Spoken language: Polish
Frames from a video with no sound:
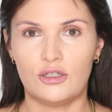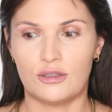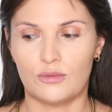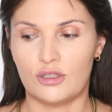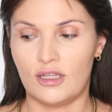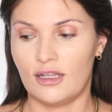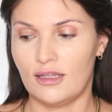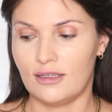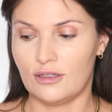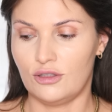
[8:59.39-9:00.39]
że są cztery
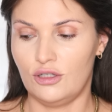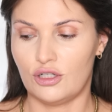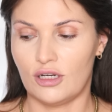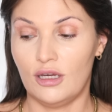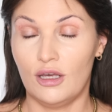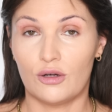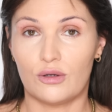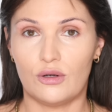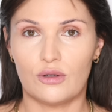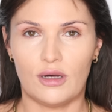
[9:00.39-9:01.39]
najjaśniejsze
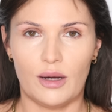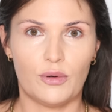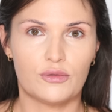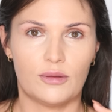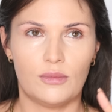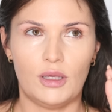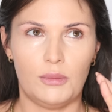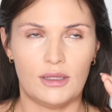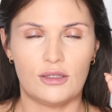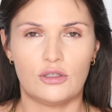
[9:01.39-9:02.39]
kolory, a potem
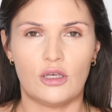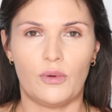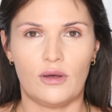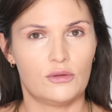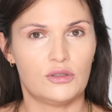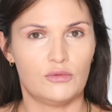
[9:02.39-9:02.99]
miejmy nadzieję pojawią